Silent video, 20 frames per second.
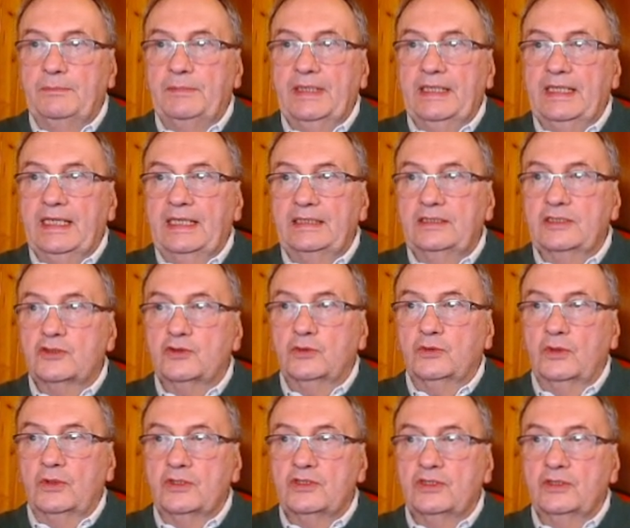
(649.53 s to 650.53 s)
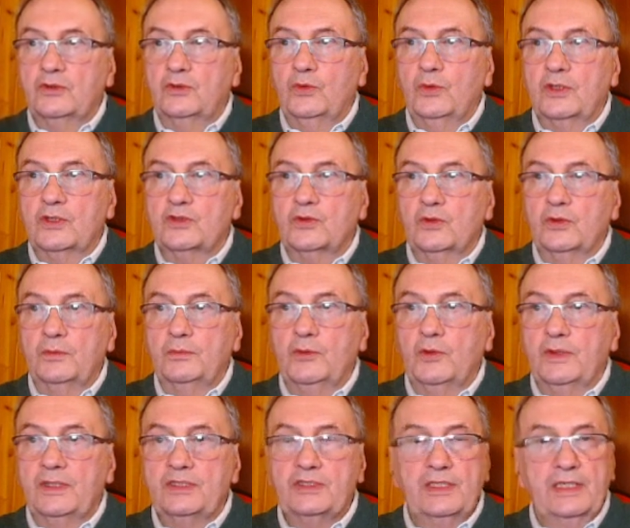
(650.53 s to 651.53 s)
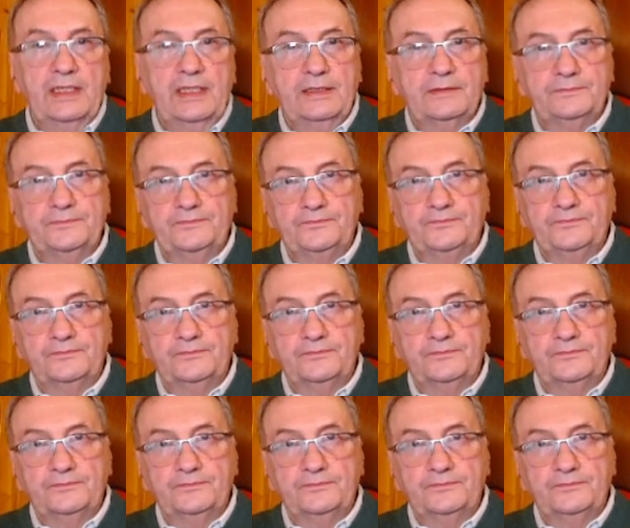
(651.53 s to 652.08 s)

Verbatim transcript: peccati sotto la cintura sono i più leggeri?